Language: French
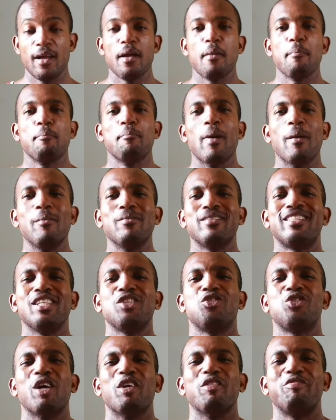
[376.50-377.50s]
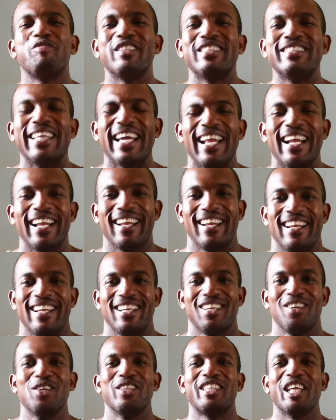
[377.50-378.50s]
Même si tu es fidèle,
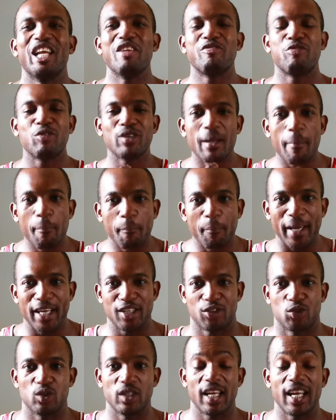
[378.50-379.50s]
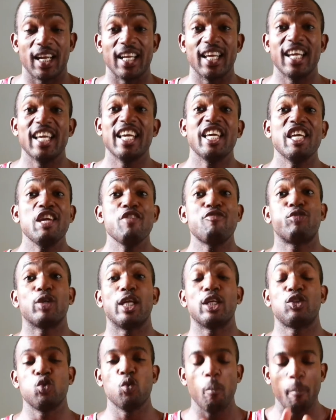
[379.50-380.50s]
le téléphone est personnel. Il
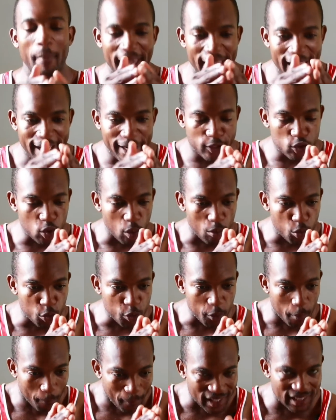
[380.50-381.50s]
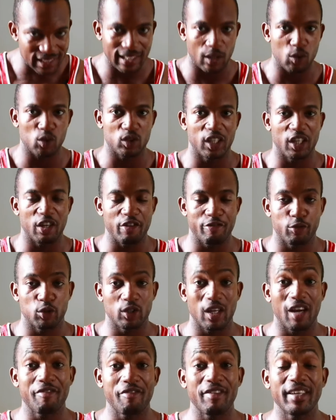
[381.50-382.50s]
faudrait que tu mettes ton mot de passe au le téléphone.
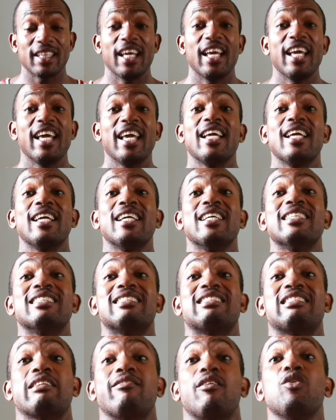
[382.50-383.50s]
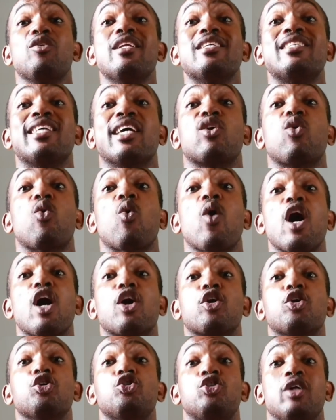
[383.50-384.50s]
En fait, ça va lui laisser croire
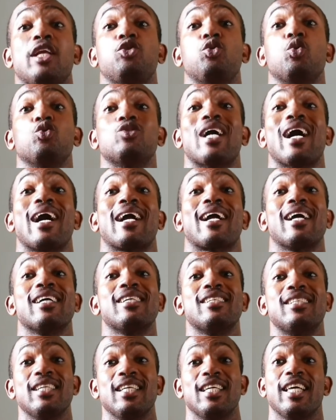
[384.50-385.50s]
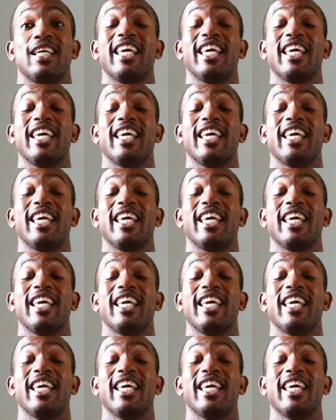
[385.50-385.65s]
que tu as les choses à cacher.